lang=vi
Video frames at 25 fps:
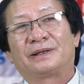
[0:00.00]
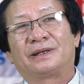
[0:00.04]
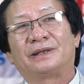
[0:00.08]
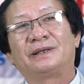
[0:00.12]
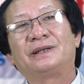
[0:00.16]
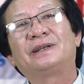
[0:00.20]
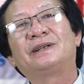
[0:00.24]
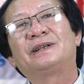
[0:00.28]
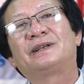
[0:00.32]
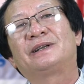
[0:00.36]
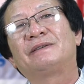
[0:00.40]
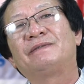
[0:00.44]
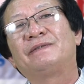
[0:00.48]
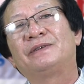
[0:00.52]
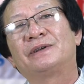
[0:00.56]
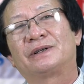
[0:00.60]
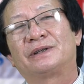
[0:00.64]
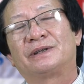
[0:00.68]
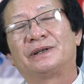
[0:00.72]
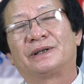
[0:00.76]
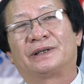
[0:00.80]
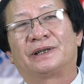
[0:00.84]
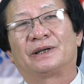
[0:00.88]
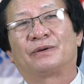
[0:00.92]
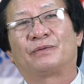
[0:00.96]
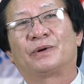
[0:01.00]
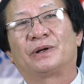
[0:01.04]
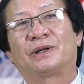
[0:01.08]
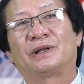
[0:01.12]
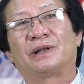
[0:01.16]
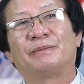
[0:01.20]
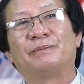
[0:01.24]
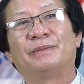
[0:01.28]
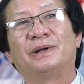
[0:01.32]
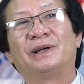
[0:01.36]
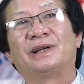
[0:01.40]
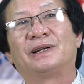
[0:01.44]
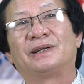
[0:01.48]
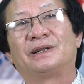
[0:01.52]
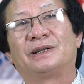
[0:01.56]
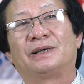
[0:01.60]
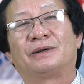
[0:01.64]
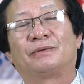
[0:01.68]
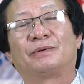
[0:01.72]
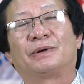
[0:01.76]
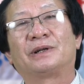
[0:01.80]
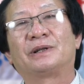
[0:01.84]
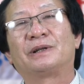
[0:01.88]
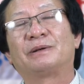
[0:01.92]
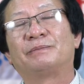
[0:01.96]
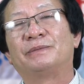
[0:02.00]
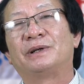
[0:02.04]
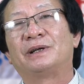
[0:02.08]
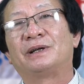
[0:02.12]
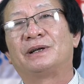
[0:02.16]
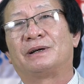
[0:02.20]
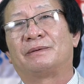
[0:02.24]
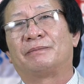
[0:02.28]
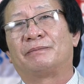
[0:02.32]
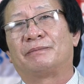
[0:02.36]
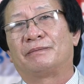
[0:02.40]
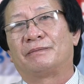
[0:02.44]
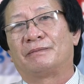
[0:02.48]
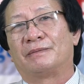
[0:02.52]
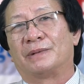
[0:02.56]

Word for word: Thế thì cái việc người ta quan tâm đến là gì? Quan tâm đến là